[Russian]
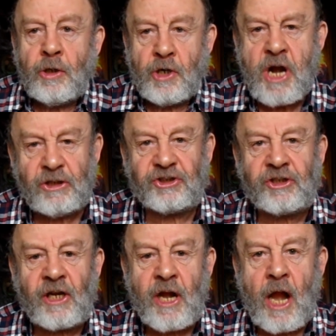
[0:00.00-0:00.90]

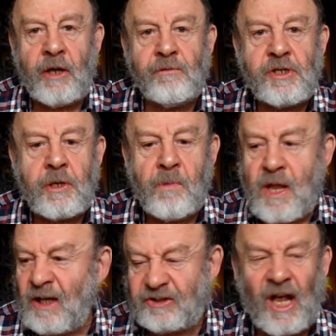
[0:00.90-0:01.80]
Расстреливайте
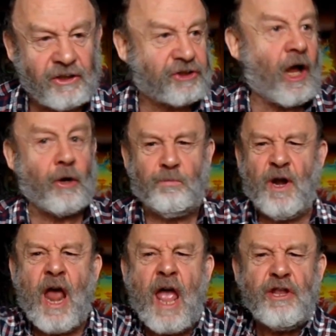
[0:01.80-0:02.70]
меня за
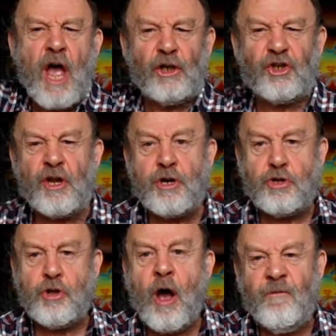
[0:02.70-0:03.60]
оскорбление
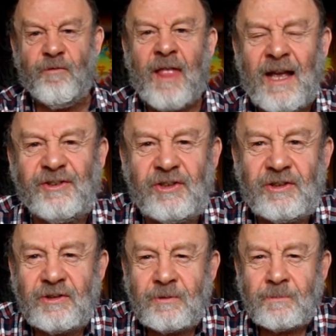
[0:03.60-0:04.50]
очередной власти.